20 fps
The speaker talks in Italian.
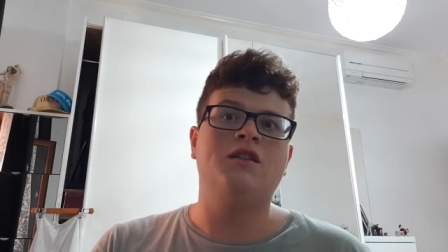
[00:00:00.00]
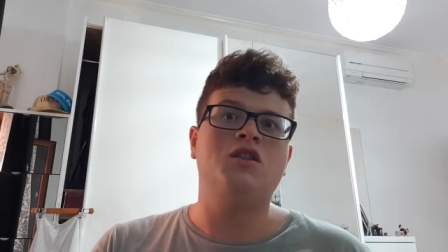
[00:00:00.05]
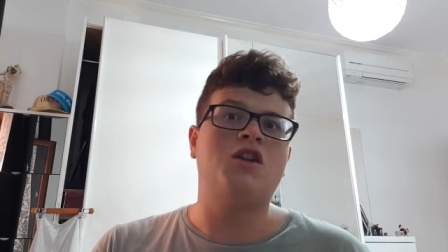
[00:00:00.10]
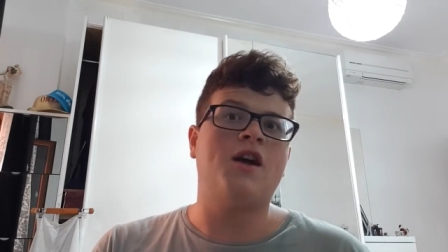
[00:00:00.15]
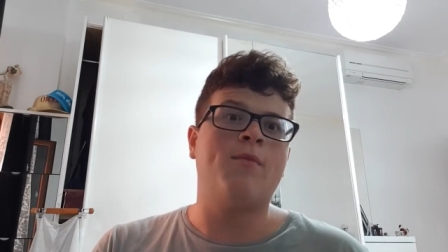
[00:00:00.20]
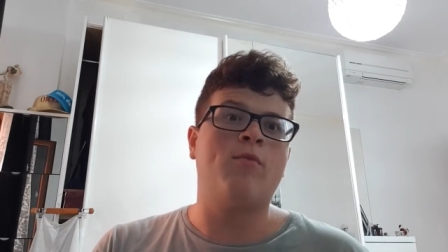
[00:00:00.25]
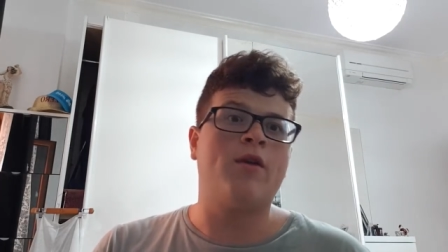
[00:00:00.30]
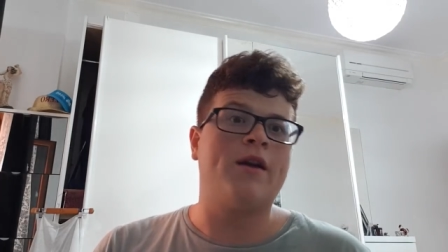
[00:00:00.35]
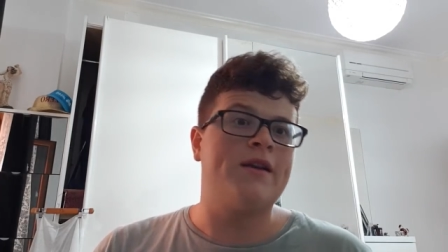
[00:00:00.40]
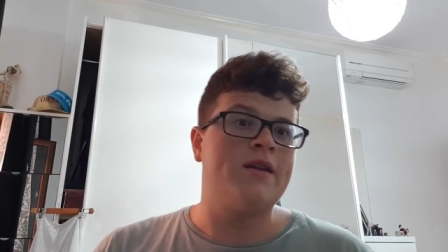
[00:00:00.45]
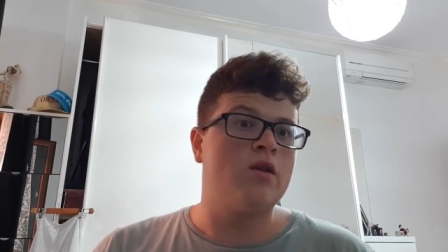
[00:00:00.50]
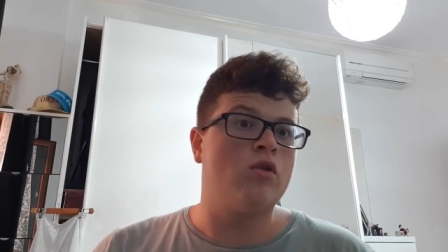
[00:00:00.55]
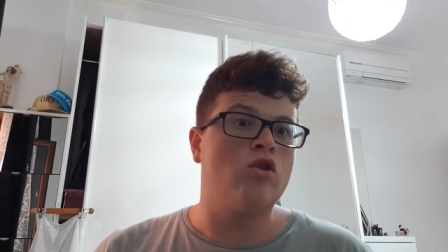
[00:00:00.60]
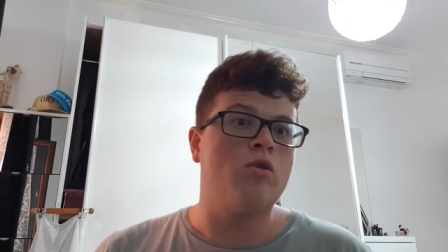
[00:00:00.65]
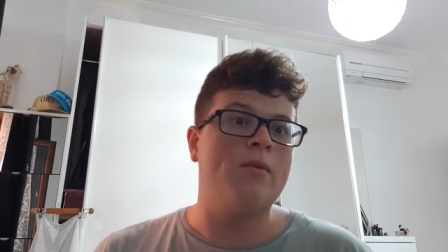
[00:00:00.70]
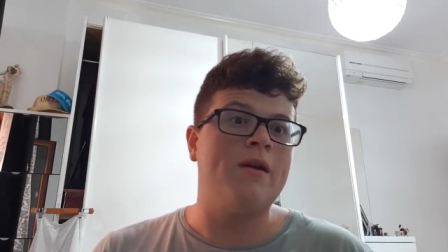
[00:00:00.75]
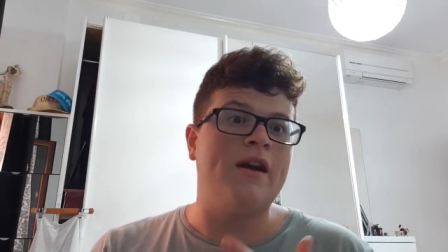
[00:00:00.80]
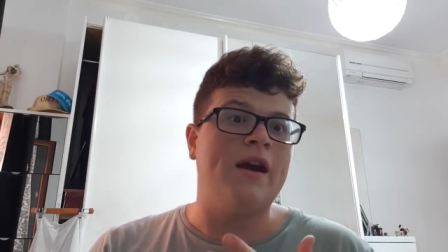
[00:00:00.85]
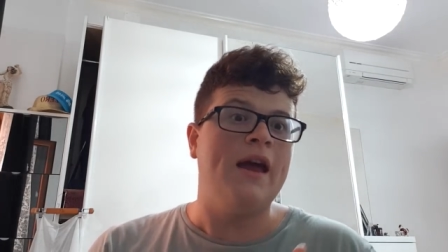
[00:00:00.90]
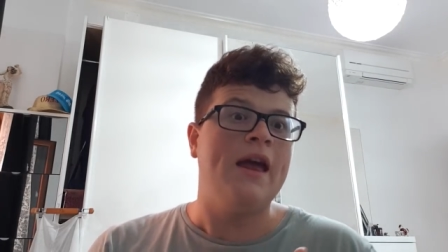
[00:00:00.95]
diciamo che
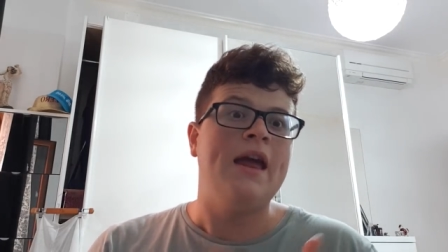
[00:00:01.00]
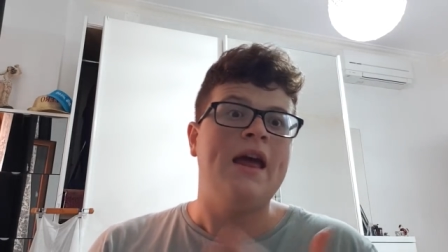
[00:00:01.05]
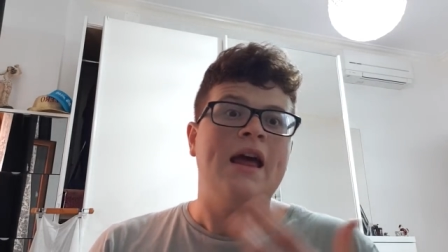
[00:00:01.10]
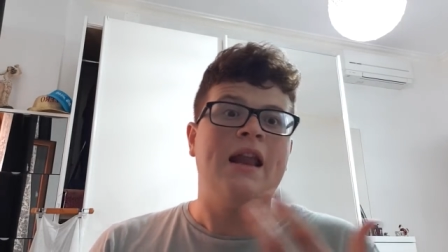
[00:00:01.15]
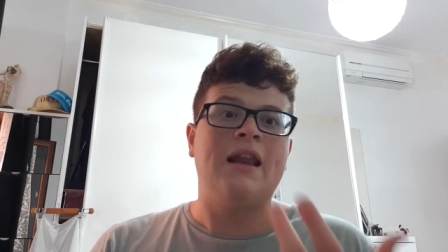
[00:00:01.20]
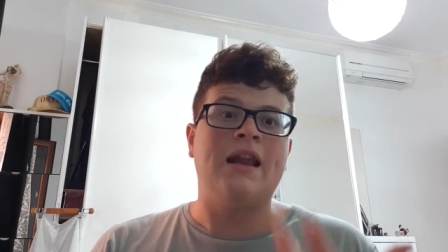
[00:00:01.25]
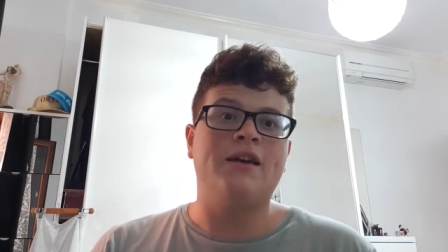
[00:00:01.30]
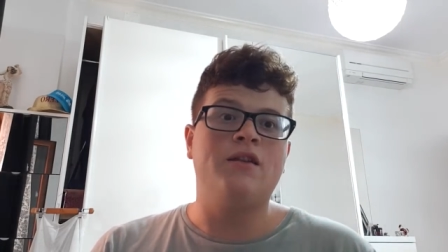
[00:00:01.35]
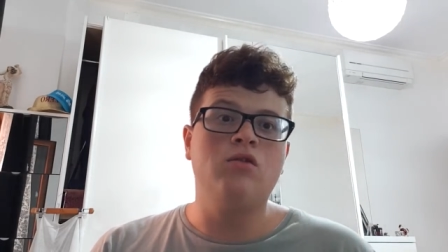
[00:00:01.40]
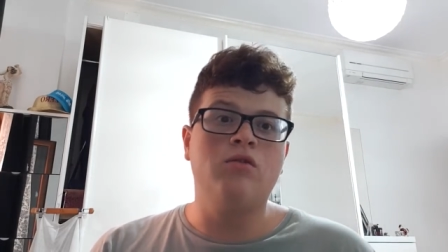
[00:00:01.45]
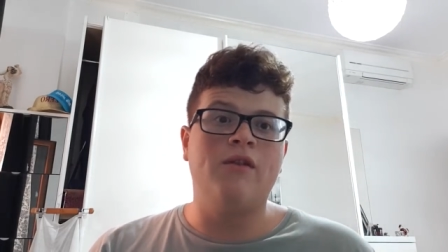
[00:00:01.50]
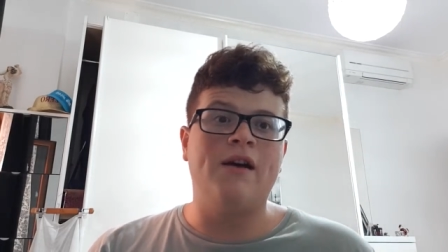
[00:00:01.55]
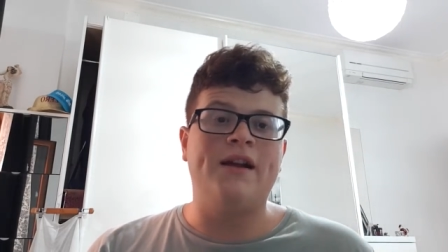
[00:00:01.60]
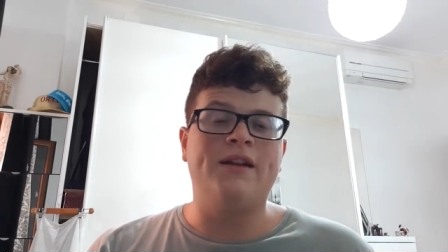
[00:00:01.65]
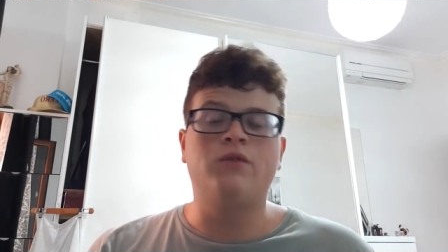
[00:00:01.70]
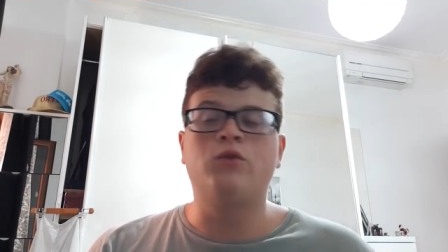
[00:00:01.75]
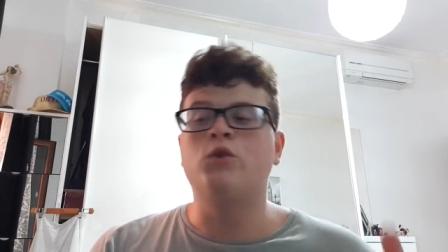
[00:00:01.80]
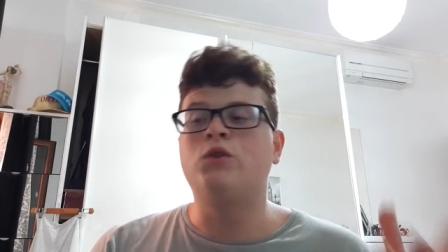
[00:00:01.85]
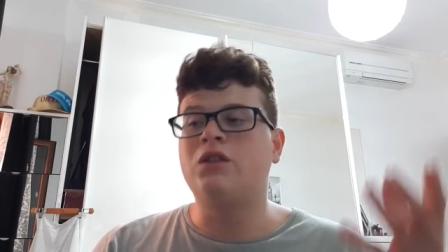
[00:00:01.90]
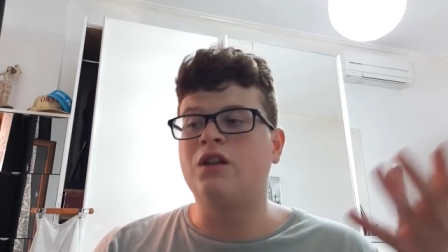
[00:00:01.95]
secondo me la
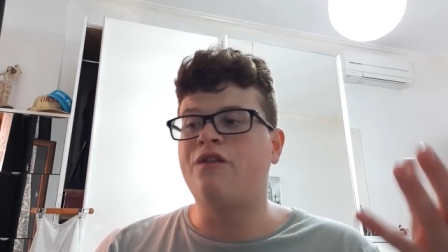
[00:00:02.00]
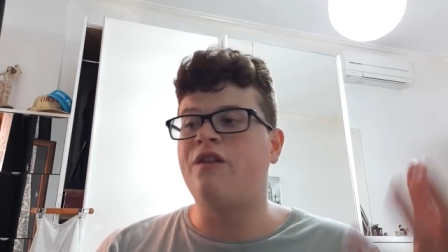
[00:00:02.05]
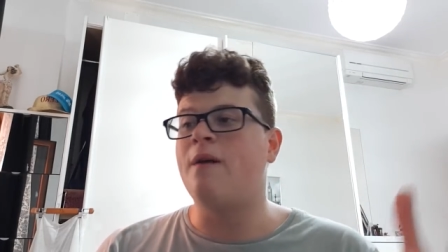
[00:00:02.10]
Juventus